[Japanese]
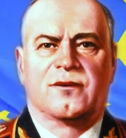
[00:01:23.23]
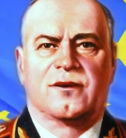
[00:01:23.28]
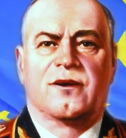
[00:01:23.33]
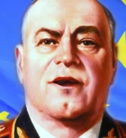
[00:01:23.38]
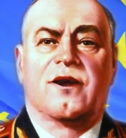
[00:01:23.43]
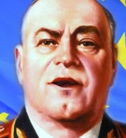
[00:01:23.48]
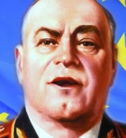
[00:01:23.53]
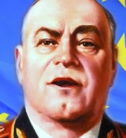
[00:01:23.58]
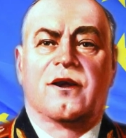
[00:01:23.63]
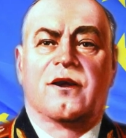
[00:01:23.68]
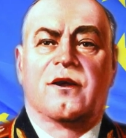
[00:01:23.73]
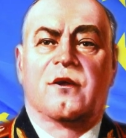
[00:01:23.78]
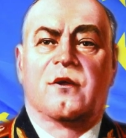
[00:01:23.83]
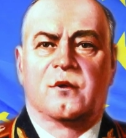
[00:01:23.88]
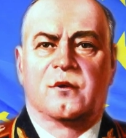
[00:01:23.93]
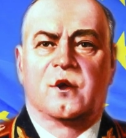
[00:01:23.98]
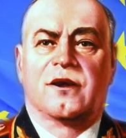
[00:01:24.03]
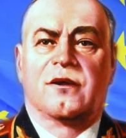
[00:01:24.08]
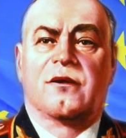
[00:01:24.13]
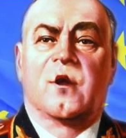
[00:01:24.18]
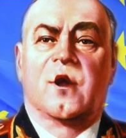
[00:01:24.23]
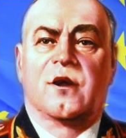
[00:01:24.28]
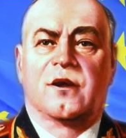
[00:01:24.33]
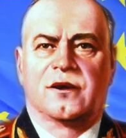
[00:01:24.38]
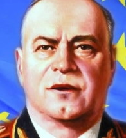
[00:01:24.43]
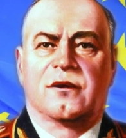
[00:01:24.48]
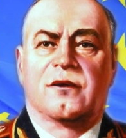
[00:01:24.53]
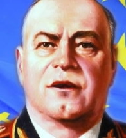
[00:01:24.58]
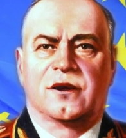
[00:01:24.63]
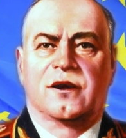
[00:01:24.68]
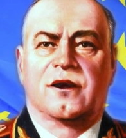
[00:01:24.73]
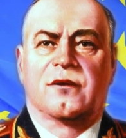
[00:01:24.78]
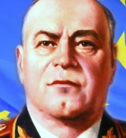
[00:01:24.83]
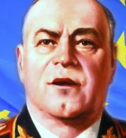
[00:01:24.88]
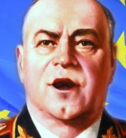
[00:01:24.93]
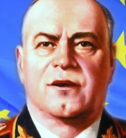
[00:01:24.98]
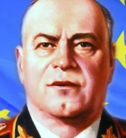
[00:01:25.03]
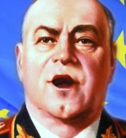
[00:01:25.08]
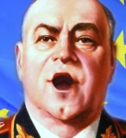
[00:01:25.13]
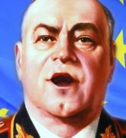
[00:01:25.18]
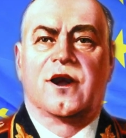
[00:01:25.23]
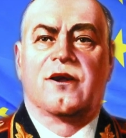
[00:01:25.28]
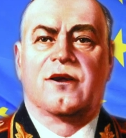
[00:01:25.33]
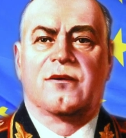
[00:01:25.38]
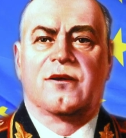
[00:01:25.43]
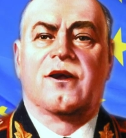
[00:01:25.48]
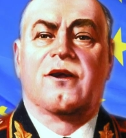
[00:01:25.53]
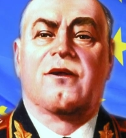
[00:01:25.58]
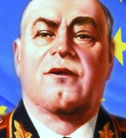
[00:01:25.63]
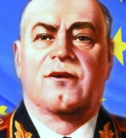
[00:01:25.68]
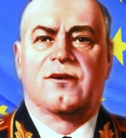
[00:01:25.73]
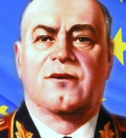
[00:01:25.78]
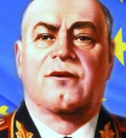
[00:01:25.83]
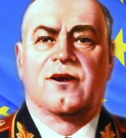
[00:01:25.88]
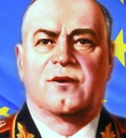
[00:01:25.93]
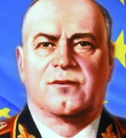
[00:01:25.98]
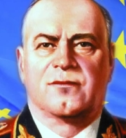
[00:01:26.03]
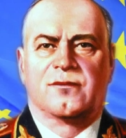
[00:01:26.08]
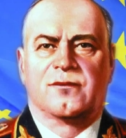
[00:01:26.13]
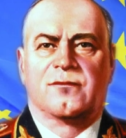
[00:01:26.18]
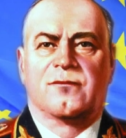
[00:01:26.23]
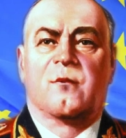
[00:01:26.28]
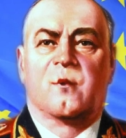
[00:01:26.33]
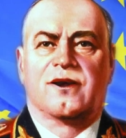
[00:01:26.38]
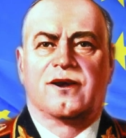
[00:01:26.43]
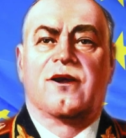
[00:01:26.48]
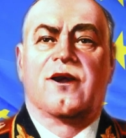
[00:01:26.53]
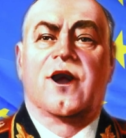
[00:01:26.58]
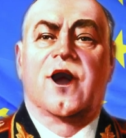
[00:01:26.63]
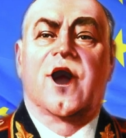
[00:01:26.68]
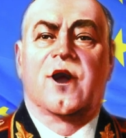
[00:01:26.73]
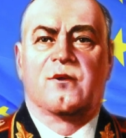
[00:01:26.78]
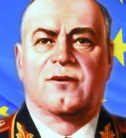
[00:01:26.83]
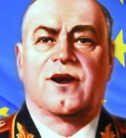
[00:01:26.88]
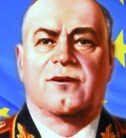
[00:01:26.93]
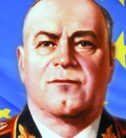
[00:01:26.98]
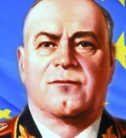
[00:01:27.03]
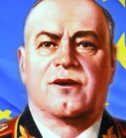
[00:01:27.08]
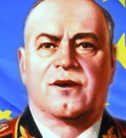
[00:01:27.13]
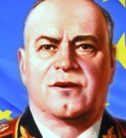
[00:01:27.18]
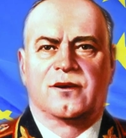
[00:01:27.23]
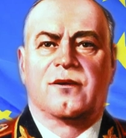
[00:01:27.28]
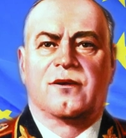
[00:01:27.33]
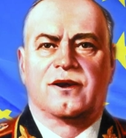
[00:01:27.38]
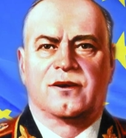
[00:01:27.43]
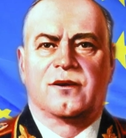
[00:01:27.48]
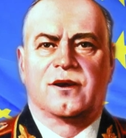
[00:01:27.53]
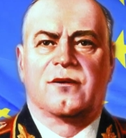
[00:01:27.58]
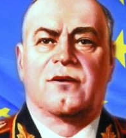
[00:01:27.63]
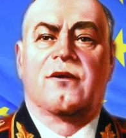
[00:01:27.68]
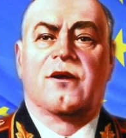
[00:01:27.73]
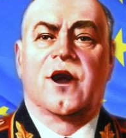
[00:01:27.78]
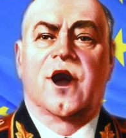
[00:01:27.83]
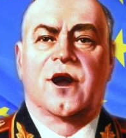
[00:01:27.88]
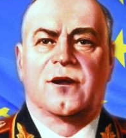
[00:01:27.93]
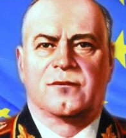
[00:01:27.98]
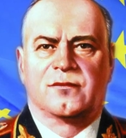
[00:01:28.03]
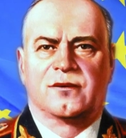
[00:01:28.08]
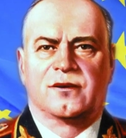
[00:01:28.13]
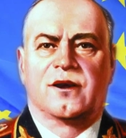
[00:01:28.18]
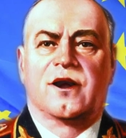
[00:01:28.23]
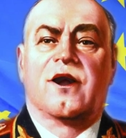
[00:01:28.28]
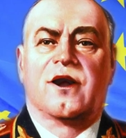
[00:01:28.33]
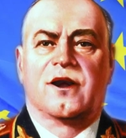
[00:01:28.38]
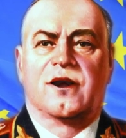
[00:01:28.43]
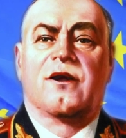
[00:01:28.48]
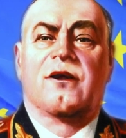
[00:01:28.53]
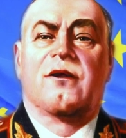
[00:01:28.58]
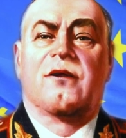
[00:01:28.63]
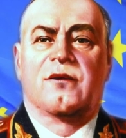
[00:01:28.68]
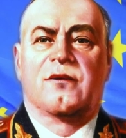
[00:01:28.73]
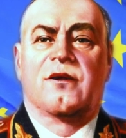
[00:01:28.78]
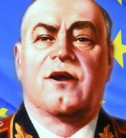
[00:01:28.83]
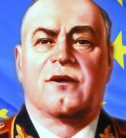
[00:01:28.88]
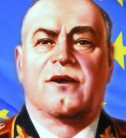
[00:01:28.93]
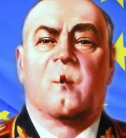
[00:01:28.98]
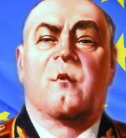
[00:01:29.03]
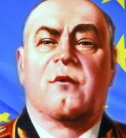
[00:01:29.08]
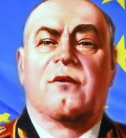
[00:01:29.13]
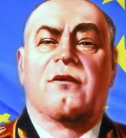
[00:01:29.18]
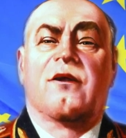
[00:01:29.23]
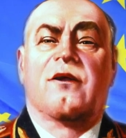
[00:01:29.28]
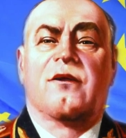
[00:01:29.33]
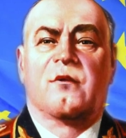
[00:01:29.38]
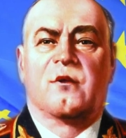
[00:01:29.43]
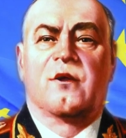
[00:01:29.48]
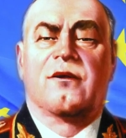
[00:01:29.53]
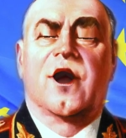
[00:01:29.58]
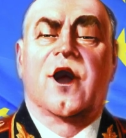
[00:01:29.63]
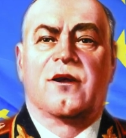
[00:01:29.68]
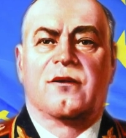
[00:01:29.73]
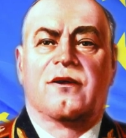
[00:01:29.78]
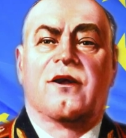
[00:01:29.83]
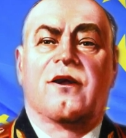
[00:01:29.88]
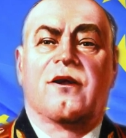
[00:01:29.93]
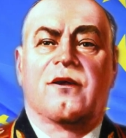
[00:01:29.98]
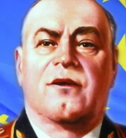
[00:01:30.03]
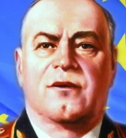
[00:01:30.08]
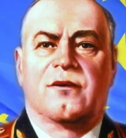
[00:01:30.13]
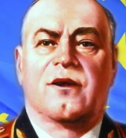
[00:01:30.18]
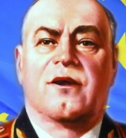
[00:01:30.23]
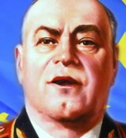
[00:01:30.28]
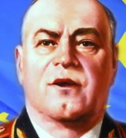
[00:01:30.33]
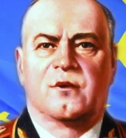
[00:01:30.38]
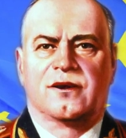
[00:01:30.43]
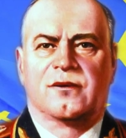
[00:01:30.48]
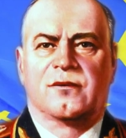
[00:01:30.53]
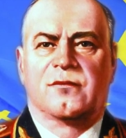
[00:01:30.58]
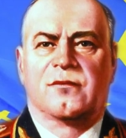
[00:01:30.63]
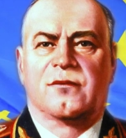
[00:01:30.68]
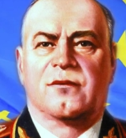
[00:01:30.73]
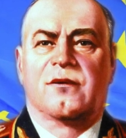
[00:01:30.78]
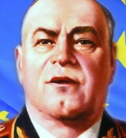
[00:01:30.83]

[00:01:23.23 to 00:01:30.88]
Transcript: TINKOFF 銀行だけでなく、ロシアの国家福祉基金も制裁の対象となる可能性があります。